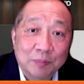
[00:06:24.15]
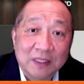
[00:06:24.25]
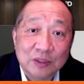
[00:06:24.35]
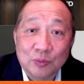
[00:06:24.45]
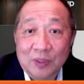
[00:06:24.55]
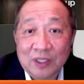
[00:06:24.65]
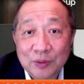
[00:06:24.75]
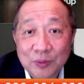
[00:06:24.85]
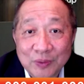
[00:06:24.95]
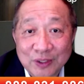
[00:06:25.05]
人寿保险
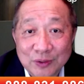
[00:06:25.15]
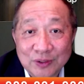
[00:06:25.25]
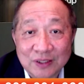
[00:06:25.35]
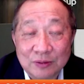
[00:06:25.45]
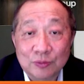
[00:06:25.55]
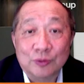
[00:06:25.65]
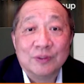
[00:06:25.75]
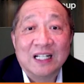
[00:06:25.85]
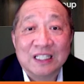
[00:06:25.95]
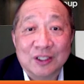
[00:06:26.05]
主要的用意就是
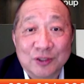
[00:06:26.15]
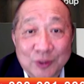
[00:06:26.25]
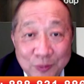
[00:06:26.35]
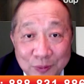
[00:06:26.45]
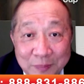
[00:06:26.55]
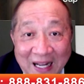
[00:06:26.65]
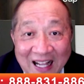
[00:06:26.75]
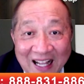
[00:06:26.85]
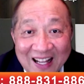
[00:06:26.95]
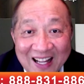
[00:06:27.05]
取代你的收
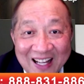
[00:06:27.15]
入，